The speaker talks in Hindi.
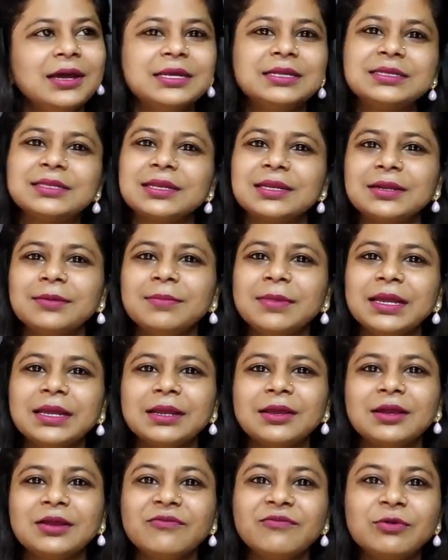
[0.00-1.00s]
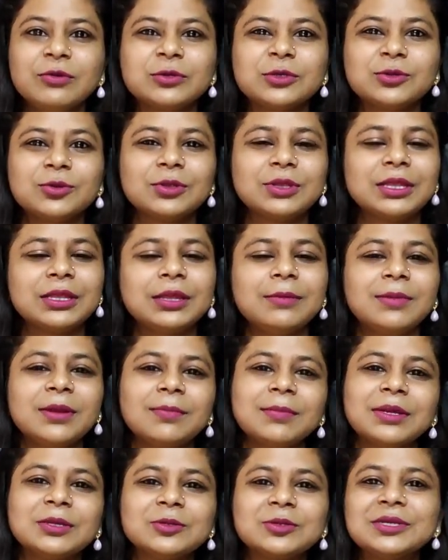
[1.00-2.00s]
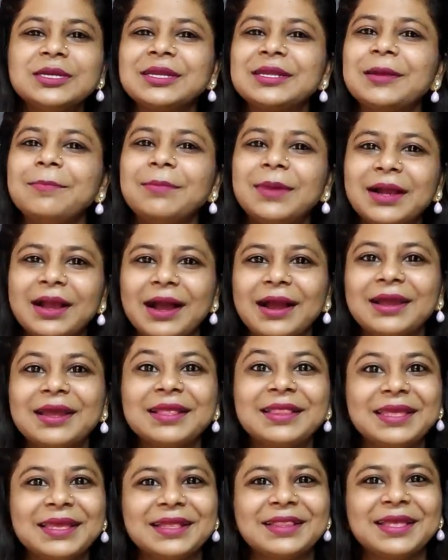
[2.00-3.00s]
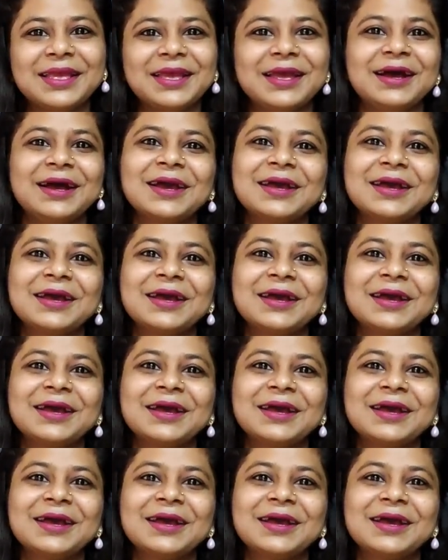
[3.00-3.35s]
इस तरह में कंफ्यूज होती थी बट मैं सोचा आइटम मंगा के देखते हैं